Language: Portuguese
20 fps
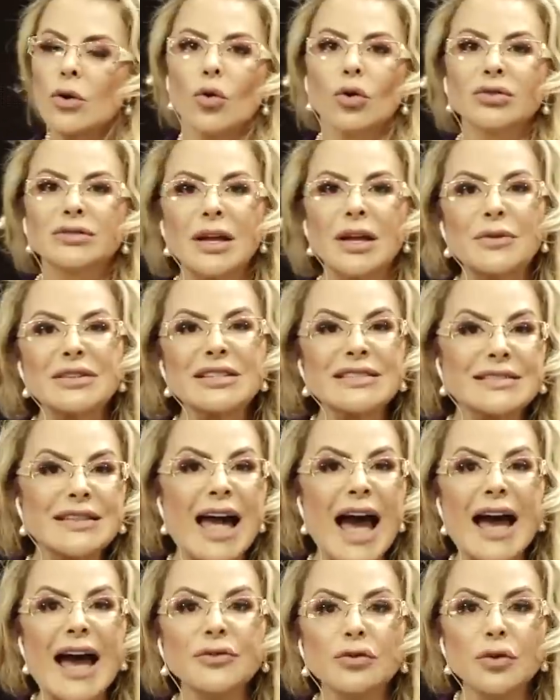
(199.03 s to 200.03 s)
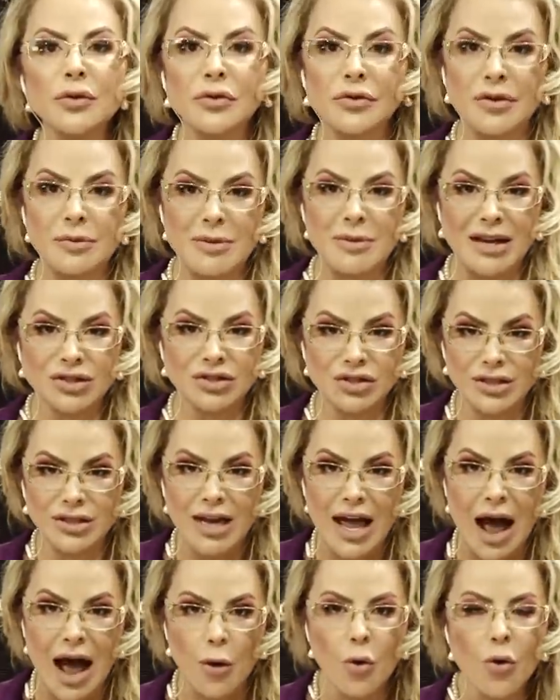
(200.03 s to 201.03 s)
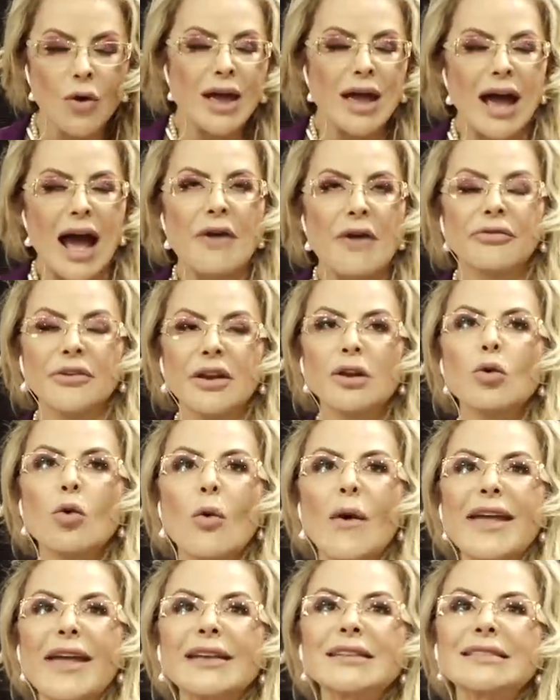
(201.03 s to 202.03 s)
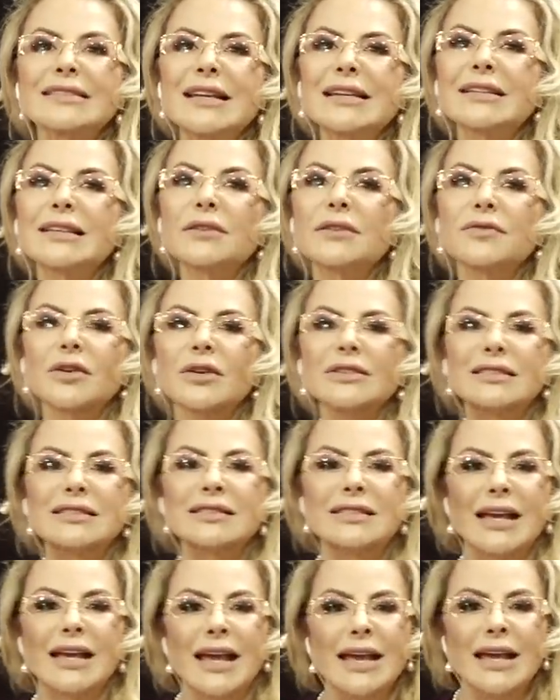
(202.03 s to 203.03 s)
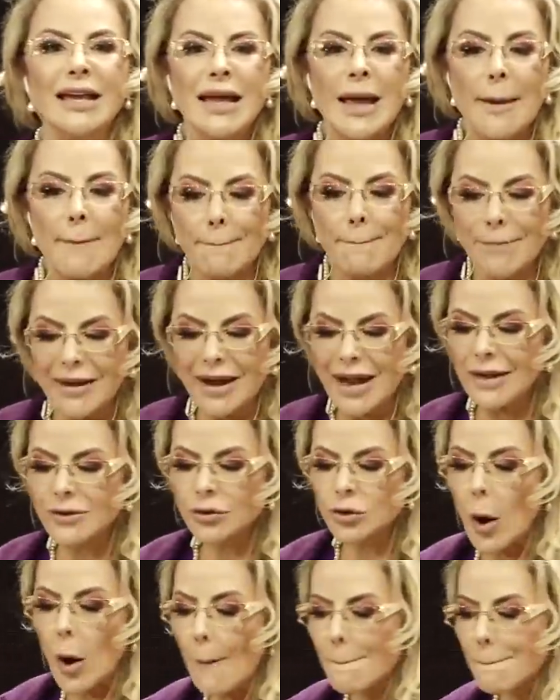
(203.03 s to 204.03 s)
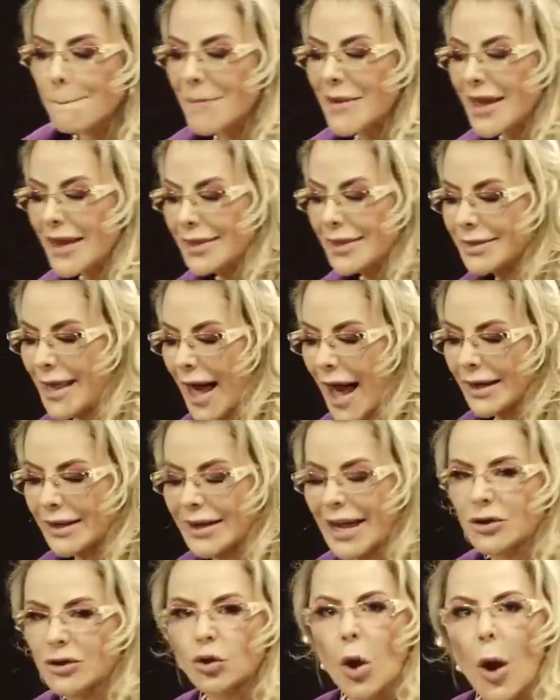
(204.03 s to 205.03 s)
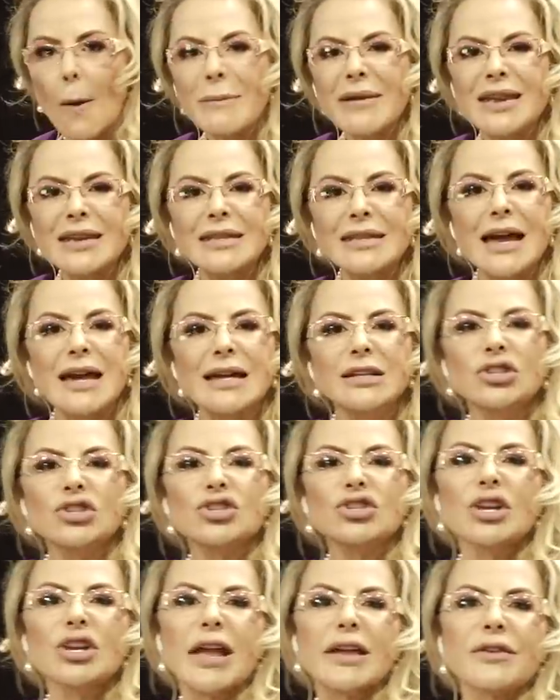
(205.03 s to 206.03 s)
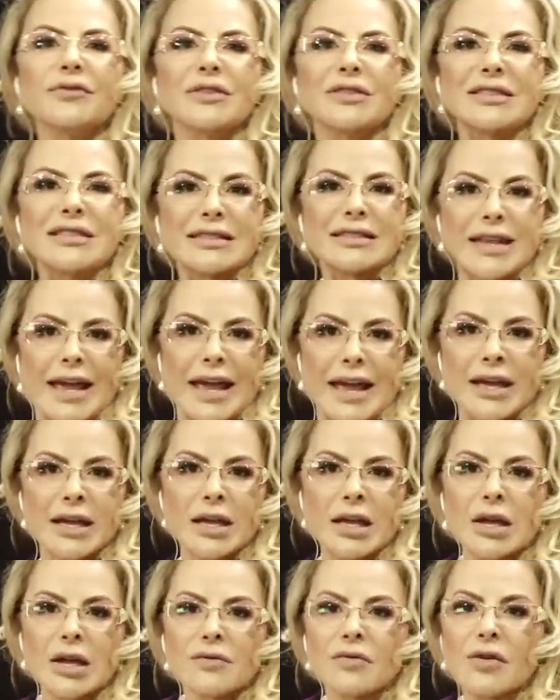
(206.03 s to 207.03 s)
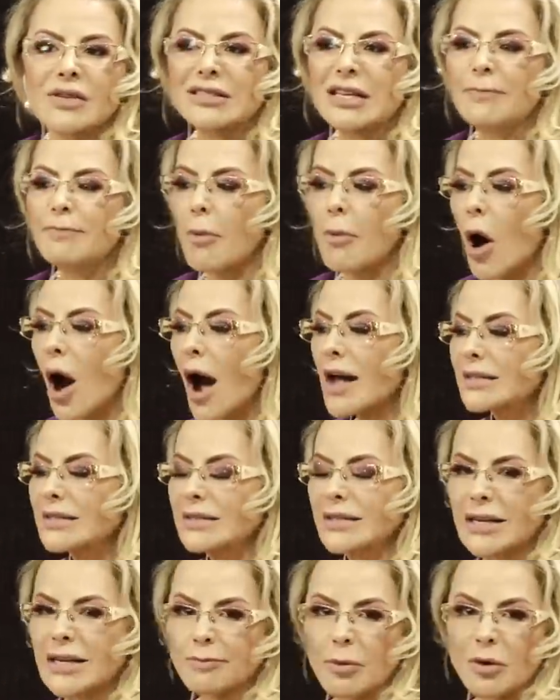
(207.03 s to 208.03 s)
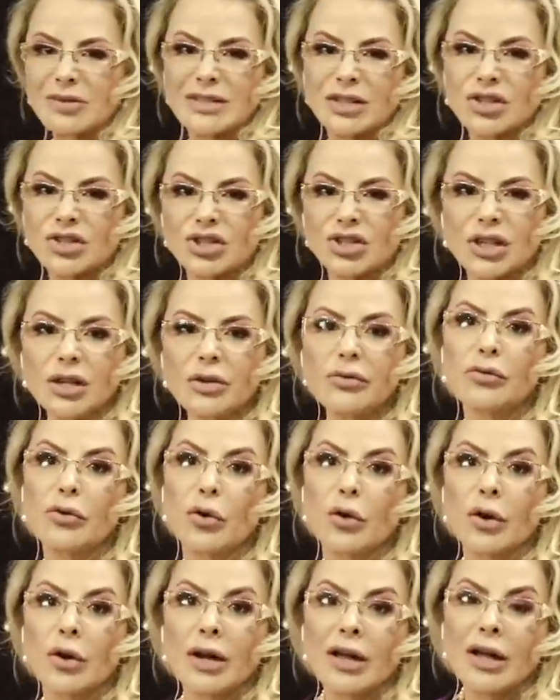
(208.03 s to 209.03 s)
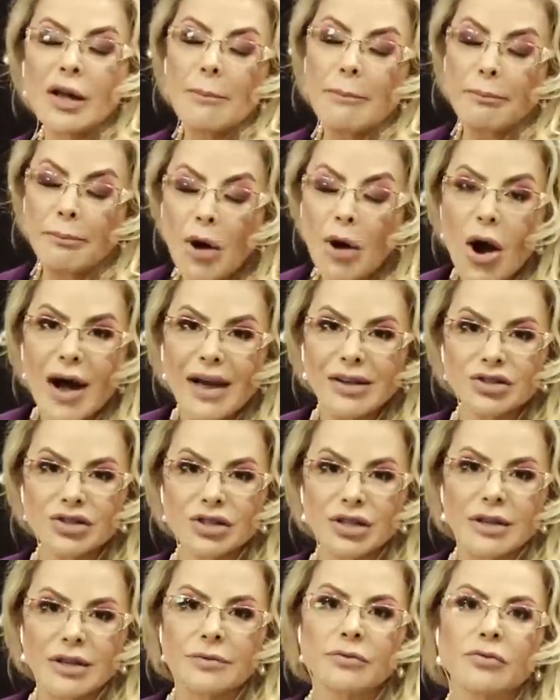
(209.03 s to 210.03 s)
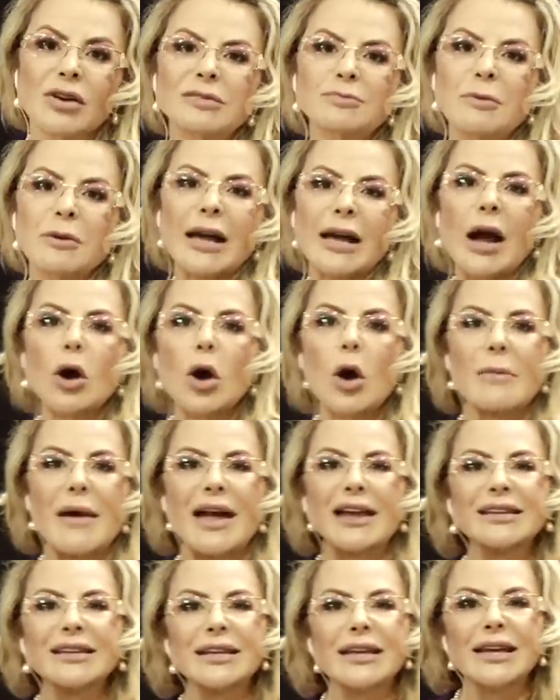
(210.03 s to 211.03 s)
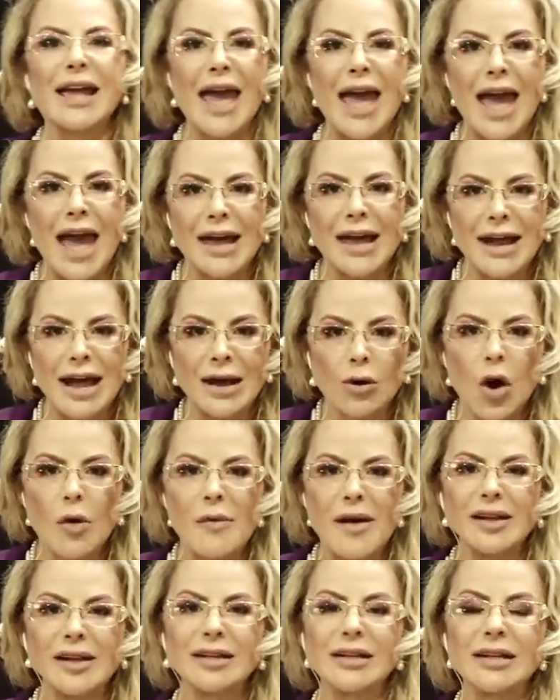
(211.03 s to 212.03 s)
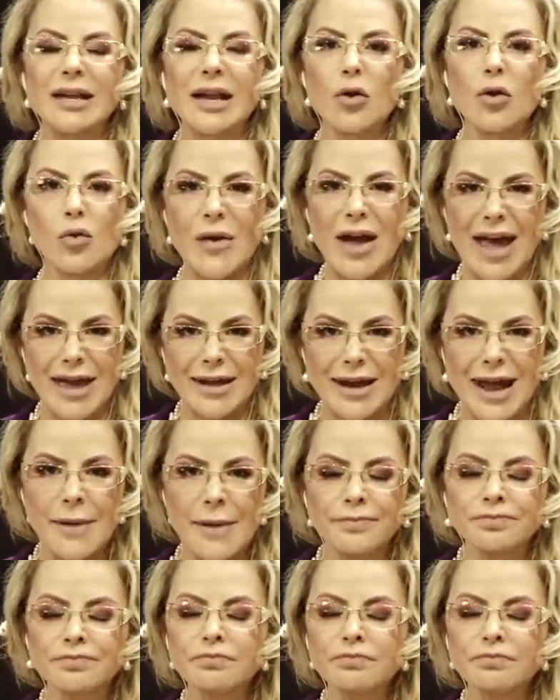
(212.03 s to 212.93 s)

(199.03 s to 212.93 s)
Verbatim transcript: o teu estado vibracional, a frequência que você predomina, que é dominante em você. Você pode ser positivo? Pode. Vou explicar como é que era, como é que eu era